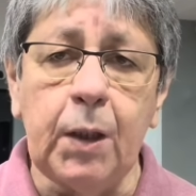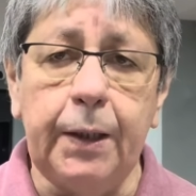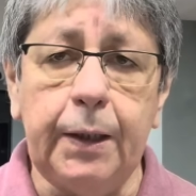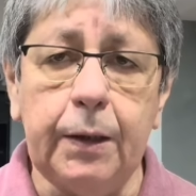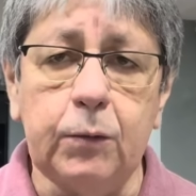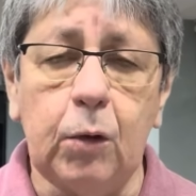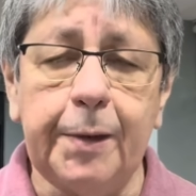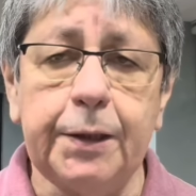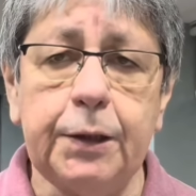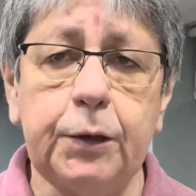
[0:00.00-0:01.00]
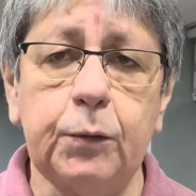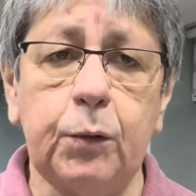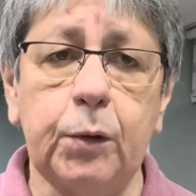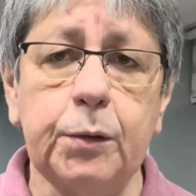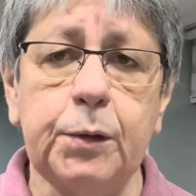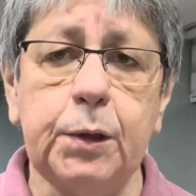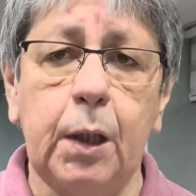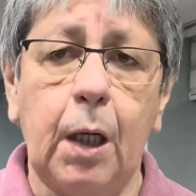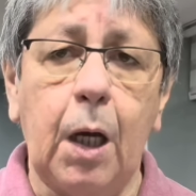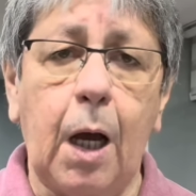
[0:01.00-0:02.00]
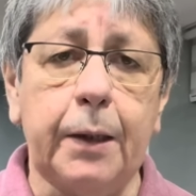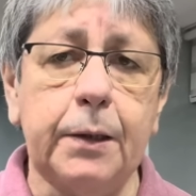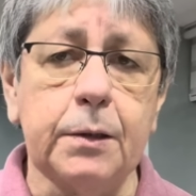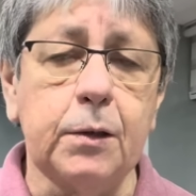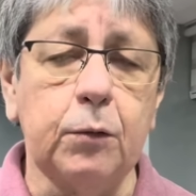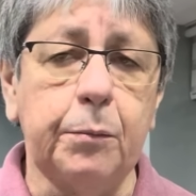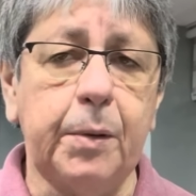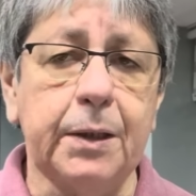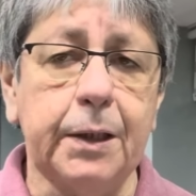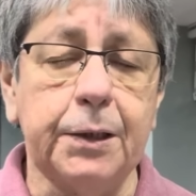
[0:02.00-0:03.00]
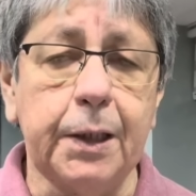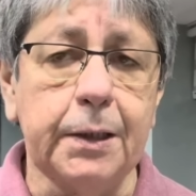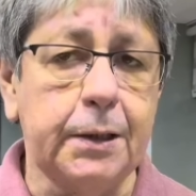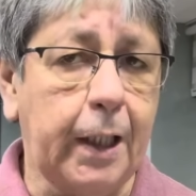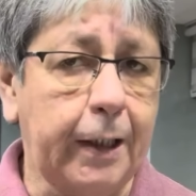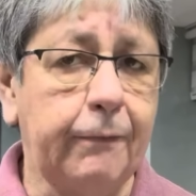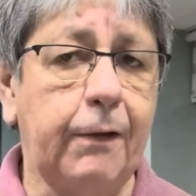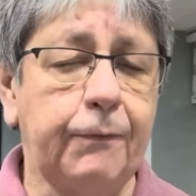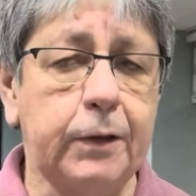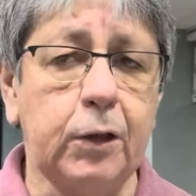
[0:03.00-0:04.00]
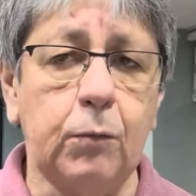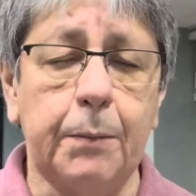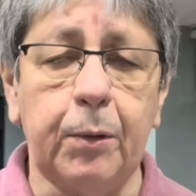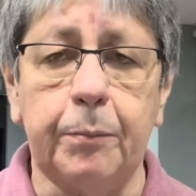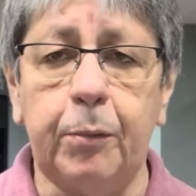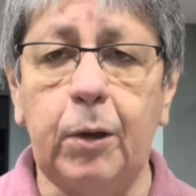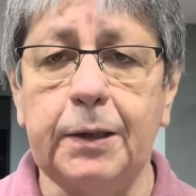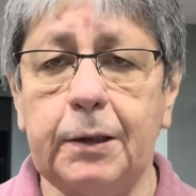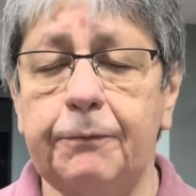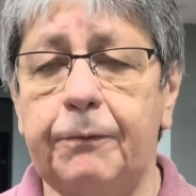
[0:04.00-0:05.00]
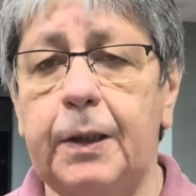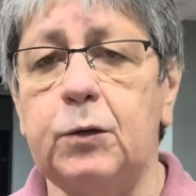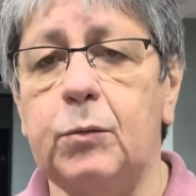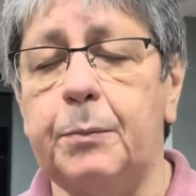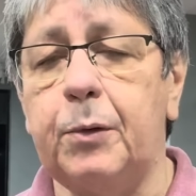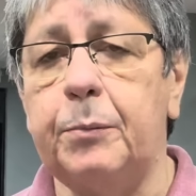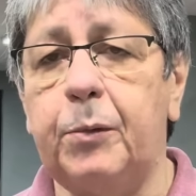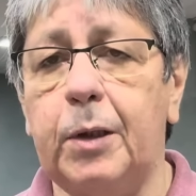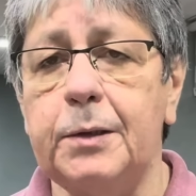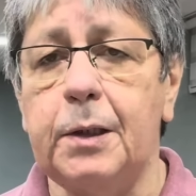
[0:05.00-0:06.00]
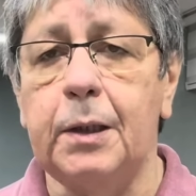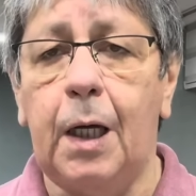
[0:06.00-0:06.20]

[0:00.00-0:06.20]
e como a gente trouxe a questão do BTG, será que vai fazer uma proposta? Fez uma proposta